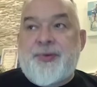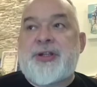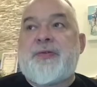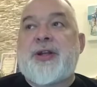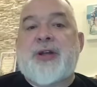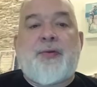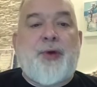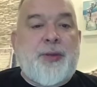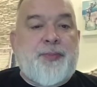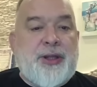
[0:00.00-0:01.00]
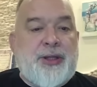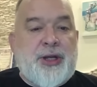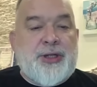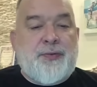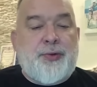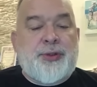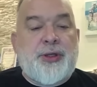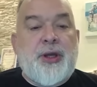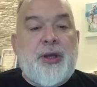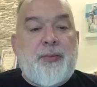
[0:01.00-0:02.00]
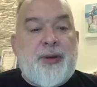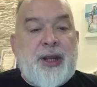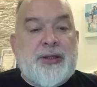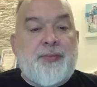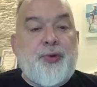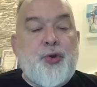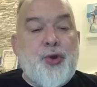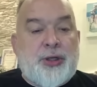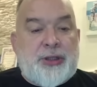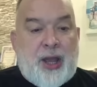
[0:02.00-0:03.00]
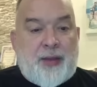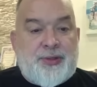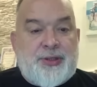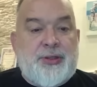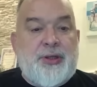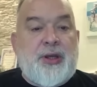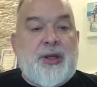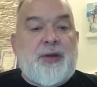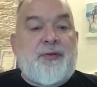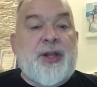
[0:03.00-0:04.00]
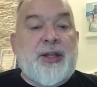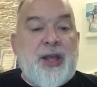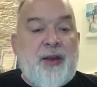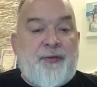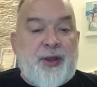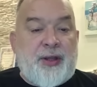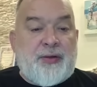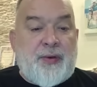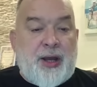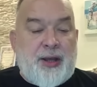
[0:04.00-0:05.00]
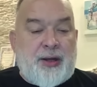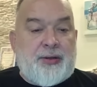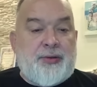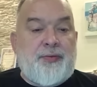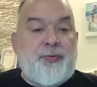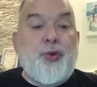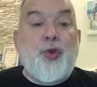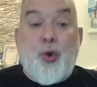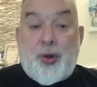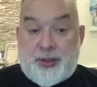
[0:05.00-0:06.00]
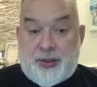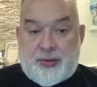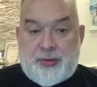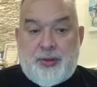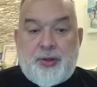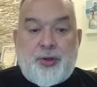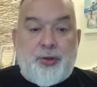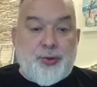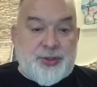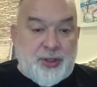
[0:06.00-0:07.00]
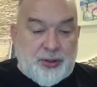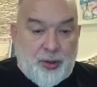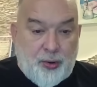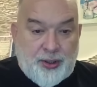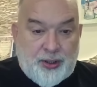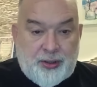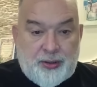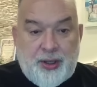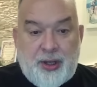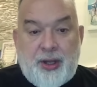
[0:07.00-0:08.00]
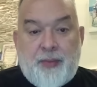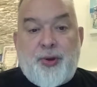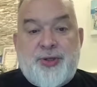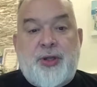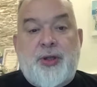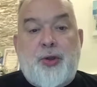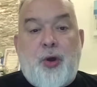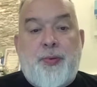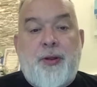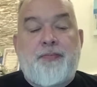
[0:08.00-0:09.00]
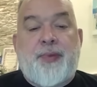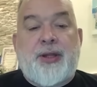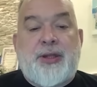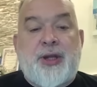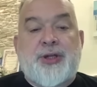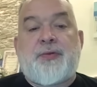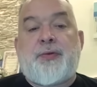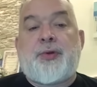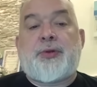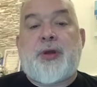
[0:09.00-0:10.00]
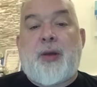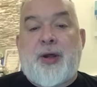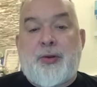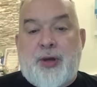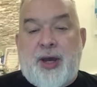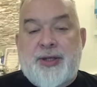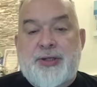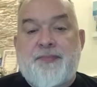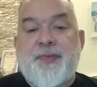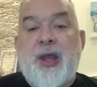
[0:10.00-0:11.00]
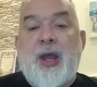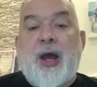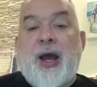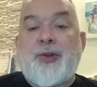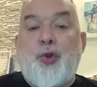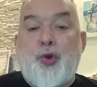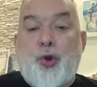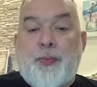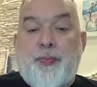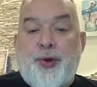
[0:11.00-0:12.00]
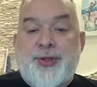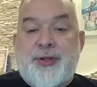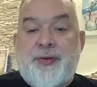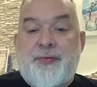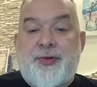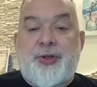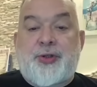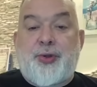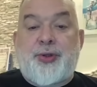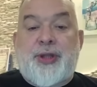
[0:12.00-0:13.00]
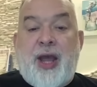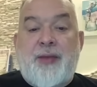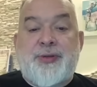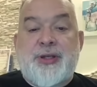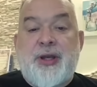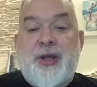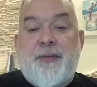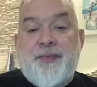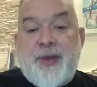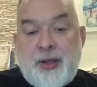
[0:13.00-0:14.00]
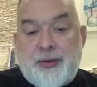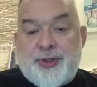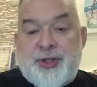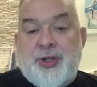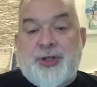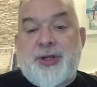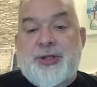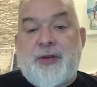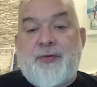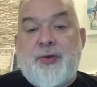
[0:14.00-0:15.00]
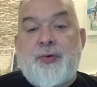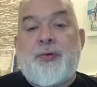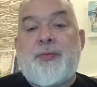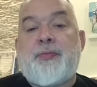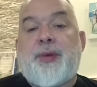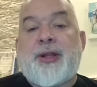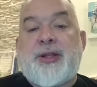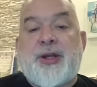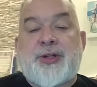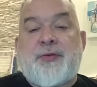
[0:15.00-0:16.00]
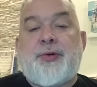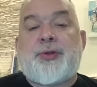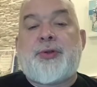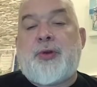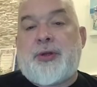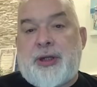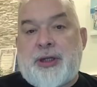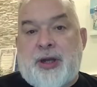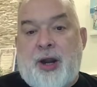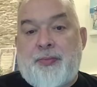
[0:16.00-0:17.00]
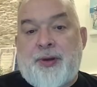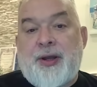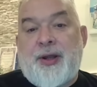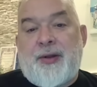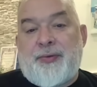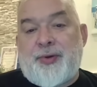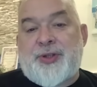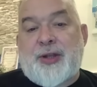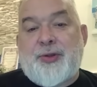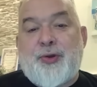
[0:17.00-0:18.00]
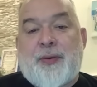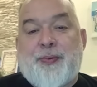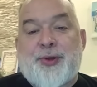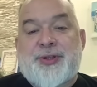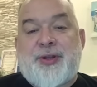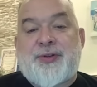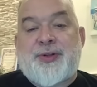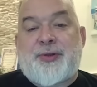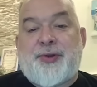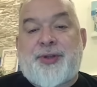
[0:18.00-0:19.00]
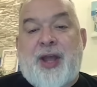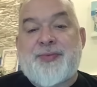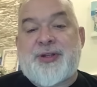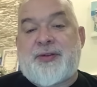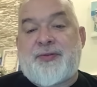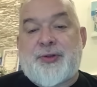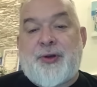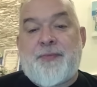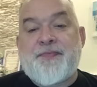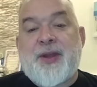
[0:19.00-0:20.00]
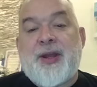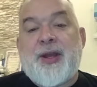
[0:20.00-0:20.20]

называть, кого они поддерживают. При этом Нью-Йорк Таймс, Филадельфия Инквайр, Нью-Йоркер, Хьюстон Хроникл – и Бостон Глоб поддерживают Камалу Харрис, а Нью-Йорк Пост, Вашингтон Таймс и Лос-Анджелес Ревью поддерживают Дональда Трампа. Ну, кстати, Нью-Йорк Пост и Вашингтон Таймс это все